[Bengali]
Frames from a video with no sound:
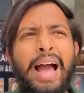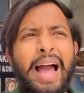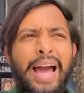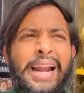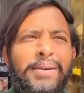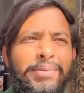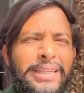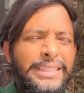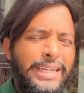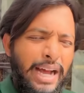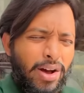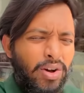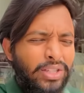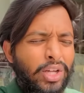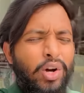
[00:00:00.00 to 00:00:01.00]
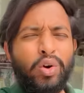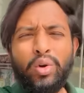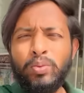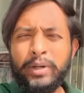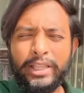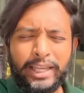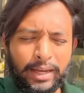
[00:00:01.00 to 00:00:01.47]
আর আমরা যে খাওয়া দাওয়া
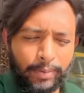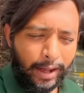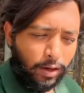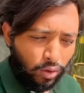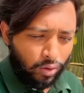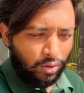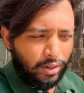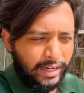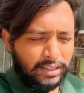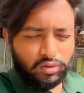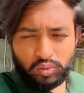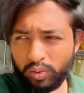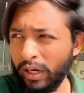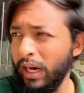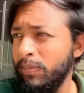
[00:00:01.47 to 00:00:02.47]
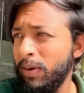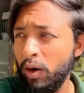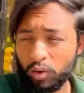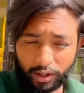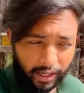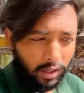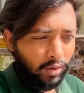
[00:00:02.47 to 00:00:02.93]
করবো এদিকে ভালো কোনো রেস্টুরেন্ট বা
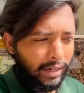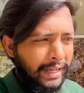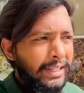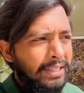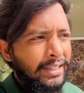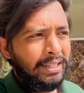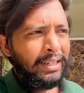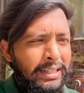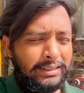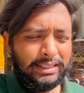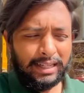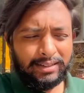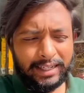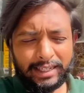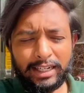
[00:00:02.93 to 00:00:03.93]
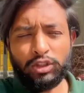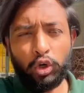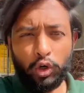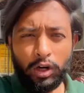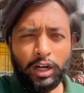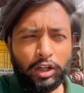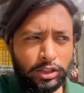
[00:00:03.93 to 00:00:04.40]
হোটেলও নাই জাস্ট একটা
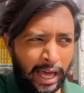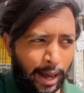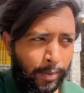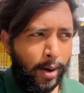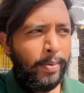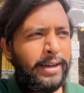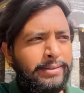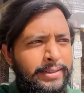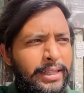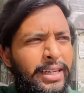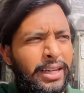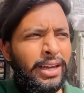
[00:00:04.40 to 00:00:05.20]
ছোটোখাটো ধাবা পাইছি